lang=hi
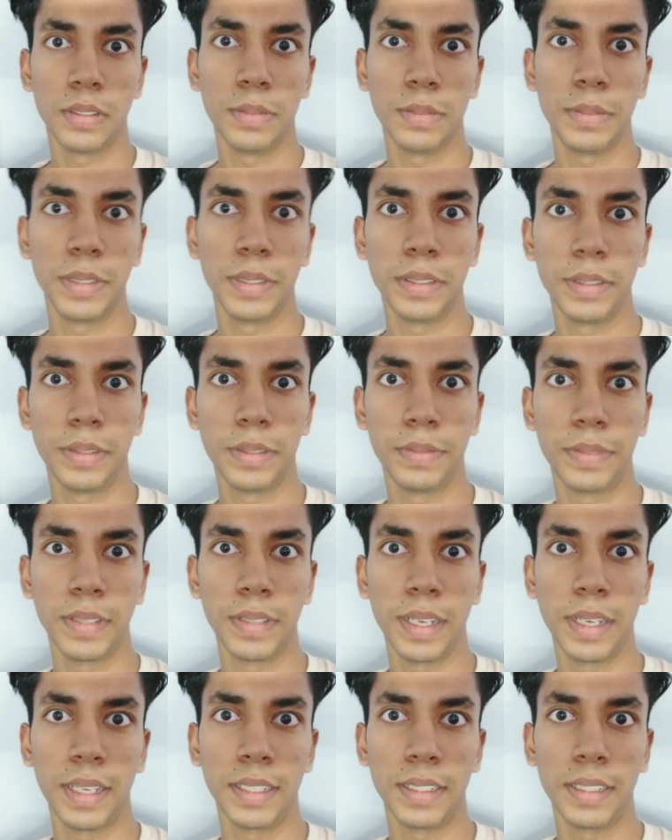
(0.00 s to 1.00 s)
अभी
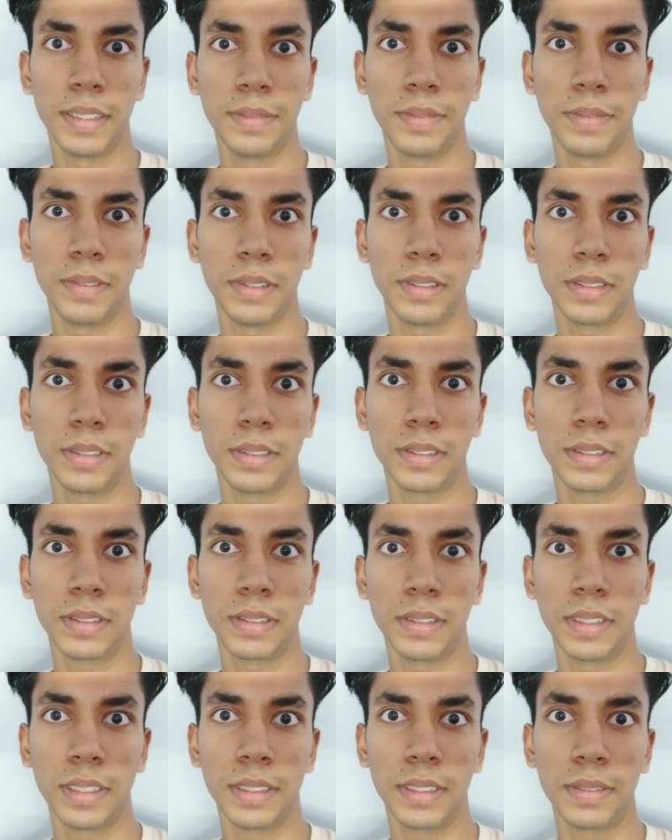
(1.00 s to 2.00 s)
फिलहाल ये ब्लॉग
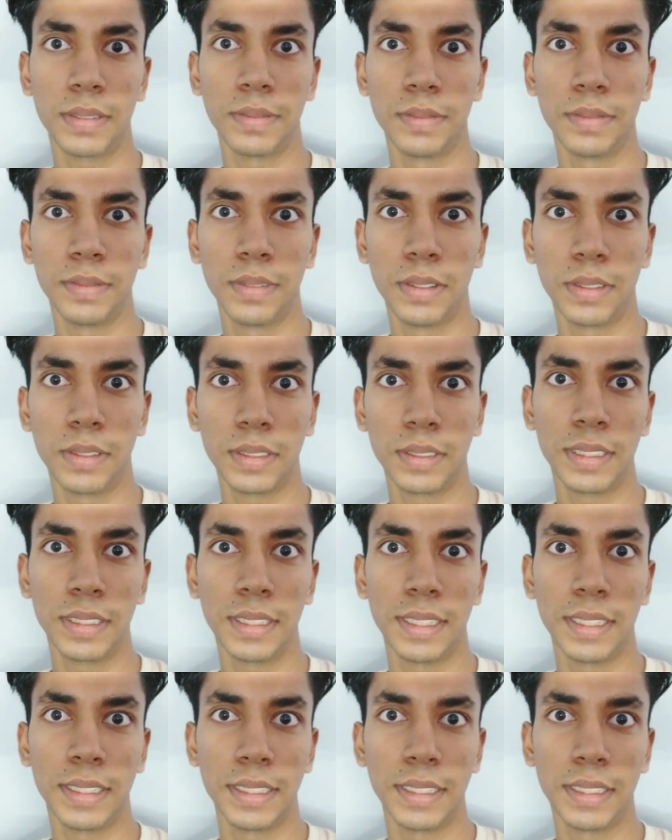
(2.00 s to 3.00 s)
तो एक ब्लॉग की
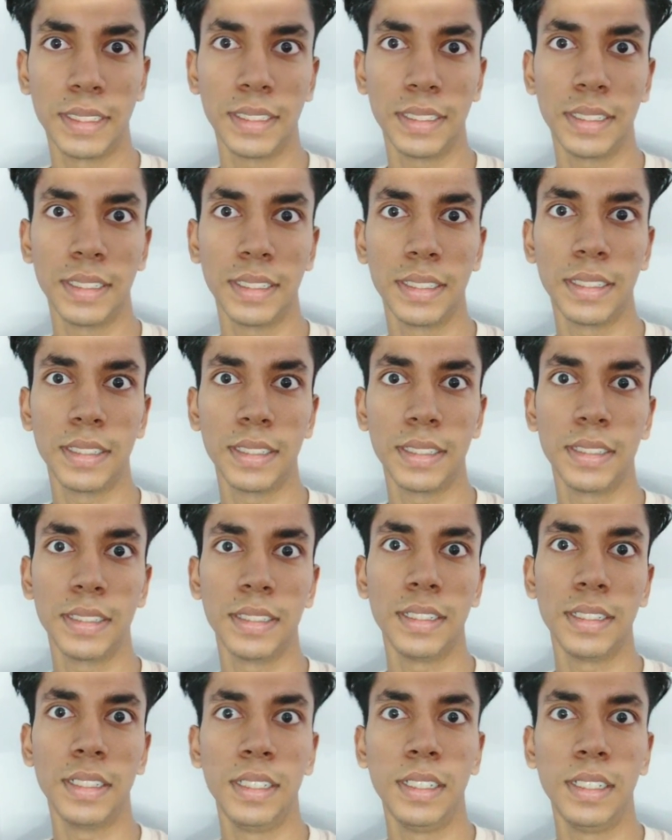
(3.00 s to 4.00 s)
तरह नहीं है
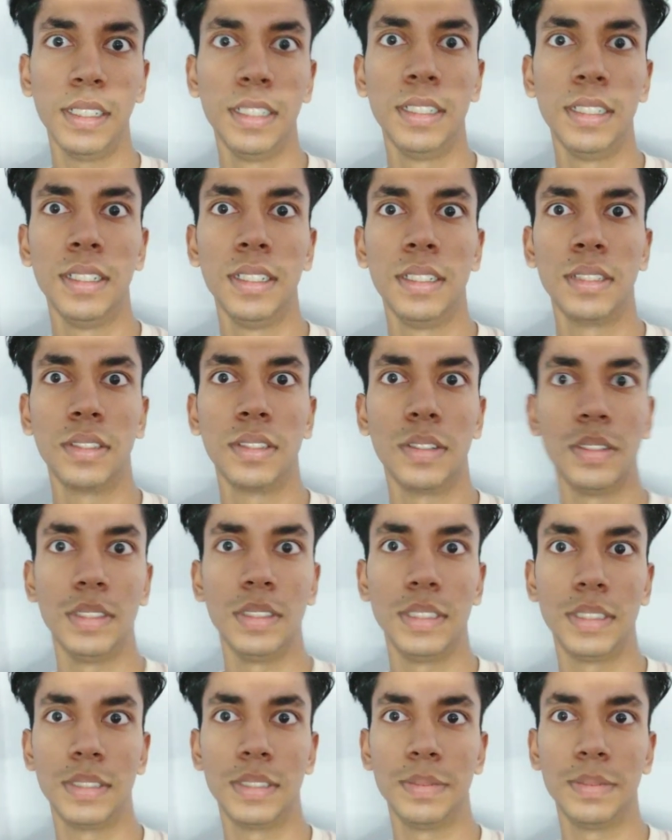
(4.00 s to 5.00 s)
तो
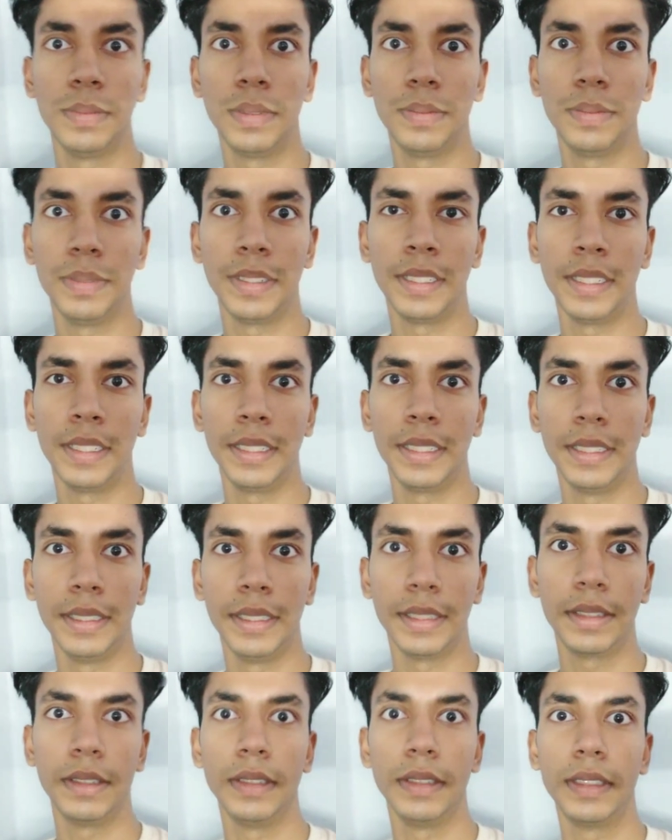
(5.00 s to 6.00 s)
इसमें मेरा
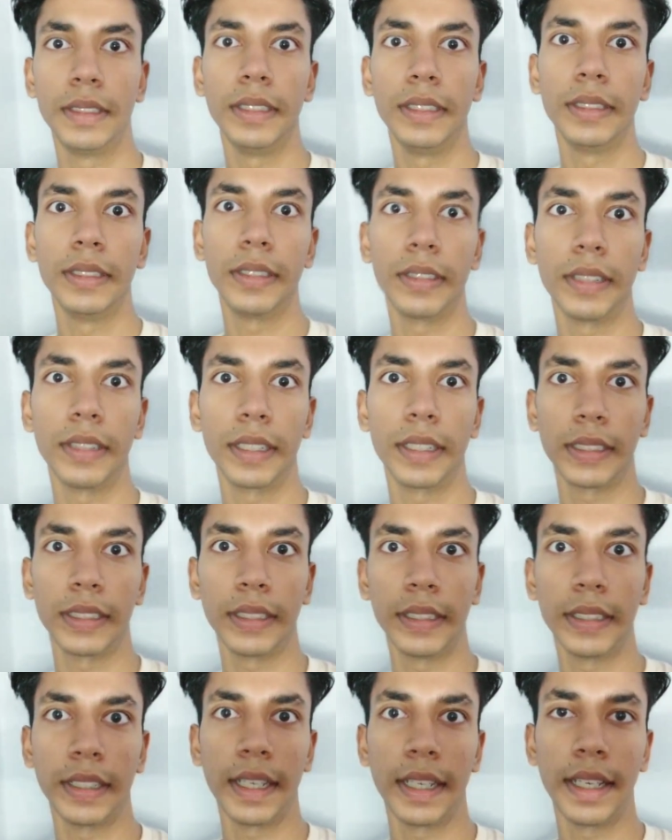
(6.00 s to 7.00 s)
खुद की
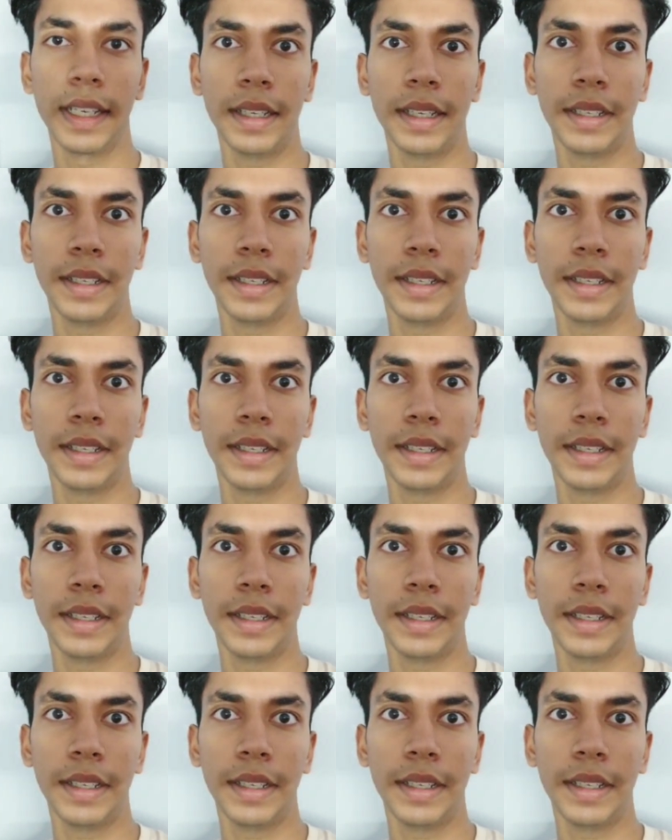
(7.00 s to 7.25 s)
इंट्रोडक्शन है